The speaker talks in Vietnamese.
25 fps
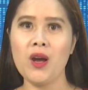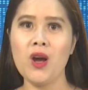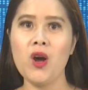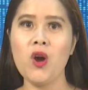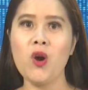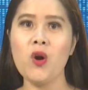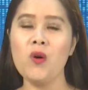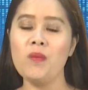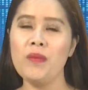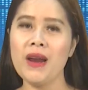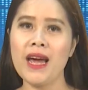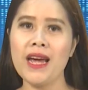
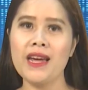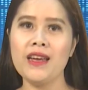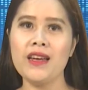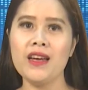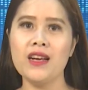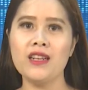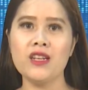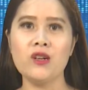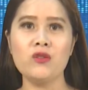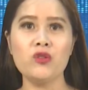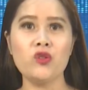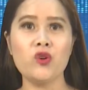Hôm nay,
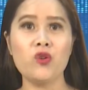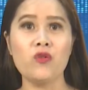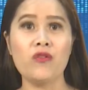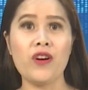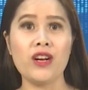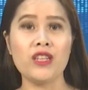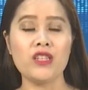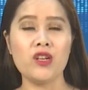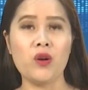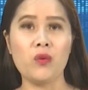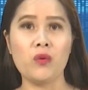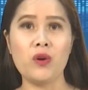trong số
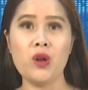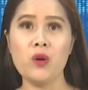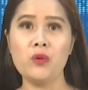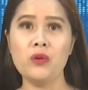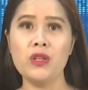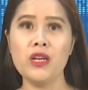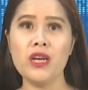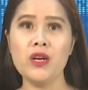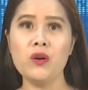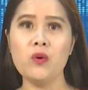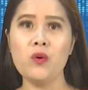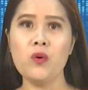phát sóng đầu
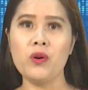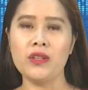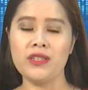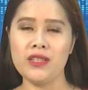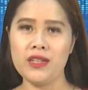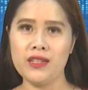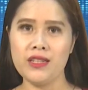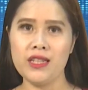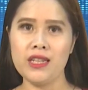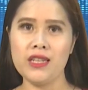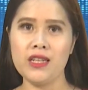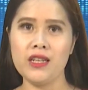tiên của
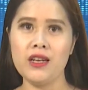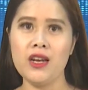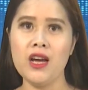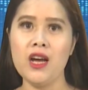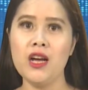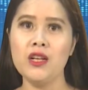chương trình,